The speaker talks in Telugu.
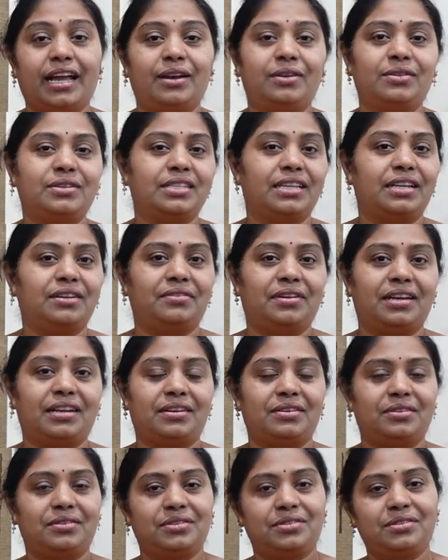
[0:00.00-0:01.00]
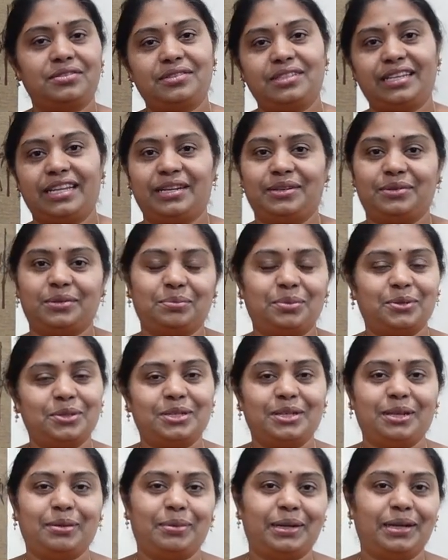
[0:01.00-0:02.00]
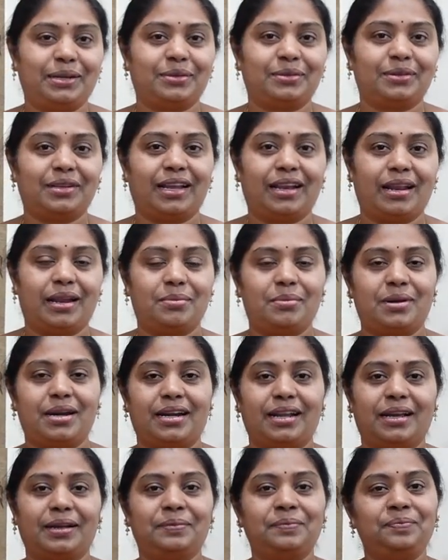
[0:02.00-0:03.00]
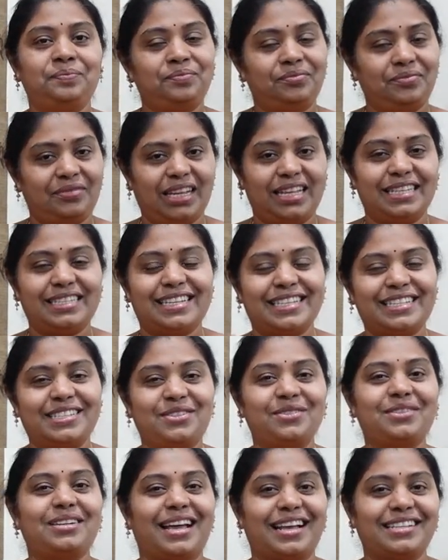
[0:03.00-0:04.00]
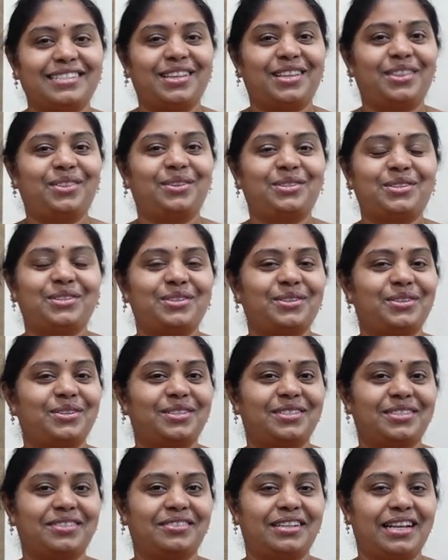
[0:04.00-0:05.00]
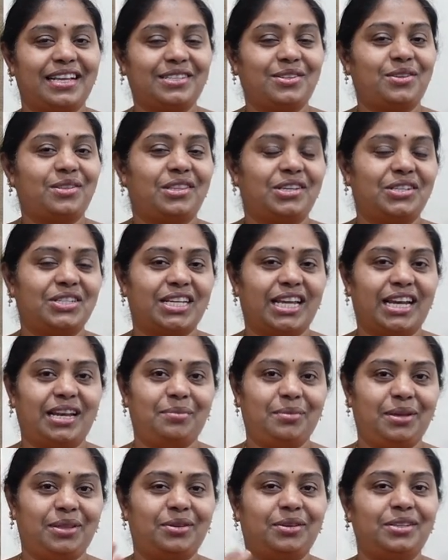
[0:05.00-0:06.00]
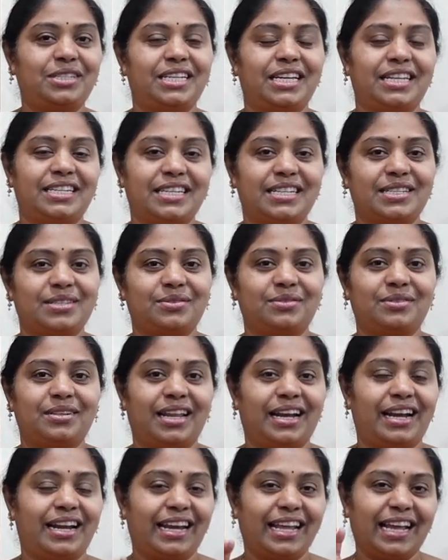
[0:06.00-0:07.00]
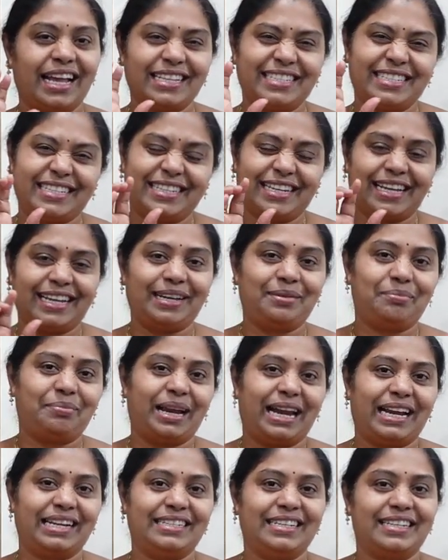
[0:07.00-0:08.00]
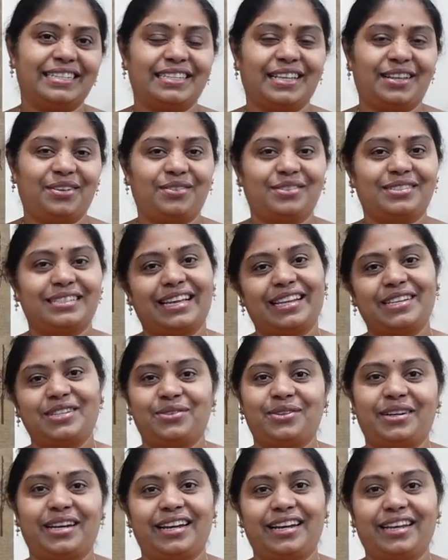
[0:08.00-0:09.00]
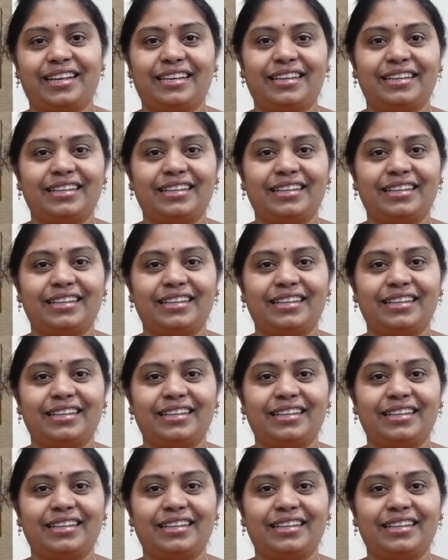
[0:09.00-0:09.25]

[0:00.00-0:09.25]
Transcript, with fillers: నాలుగో శనివారం రోజు నేను పూజలో పెట్టుకున్నాను అనమాట నేను జస్ట్ నా సంతోషం కోసం నా సంతోషాన్ని మీతో షేర్ చేసుకున్నానండి ఆ చిన్న క్లిప్ యాడ్ చేస్తాను ఒకసారి చూడండి